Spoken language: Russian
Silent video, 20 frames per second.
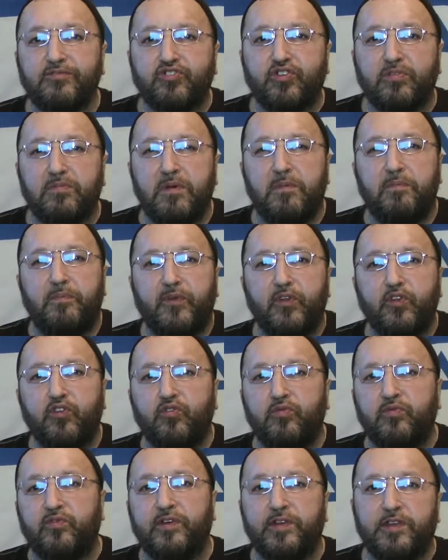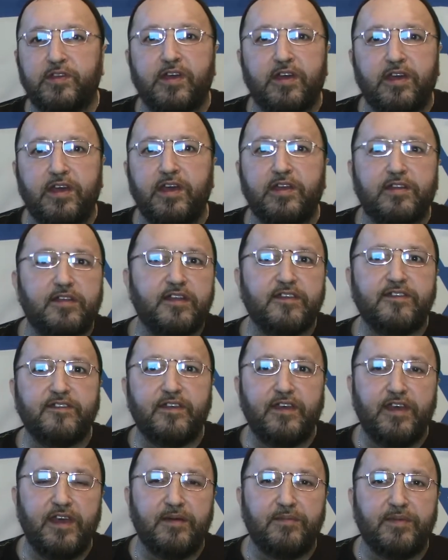чтобы придумывать какие-то
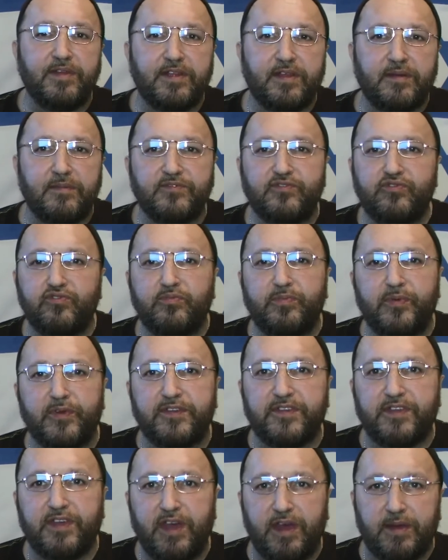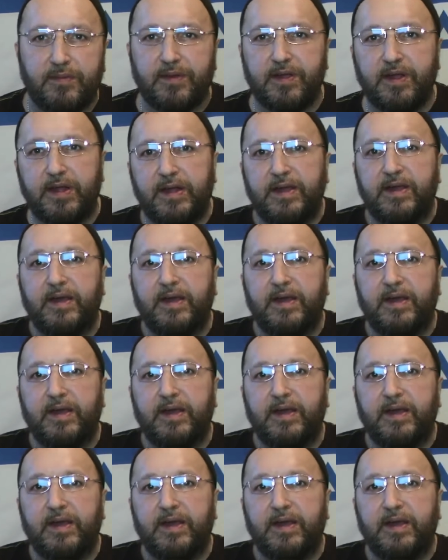схемы, там супер схемы.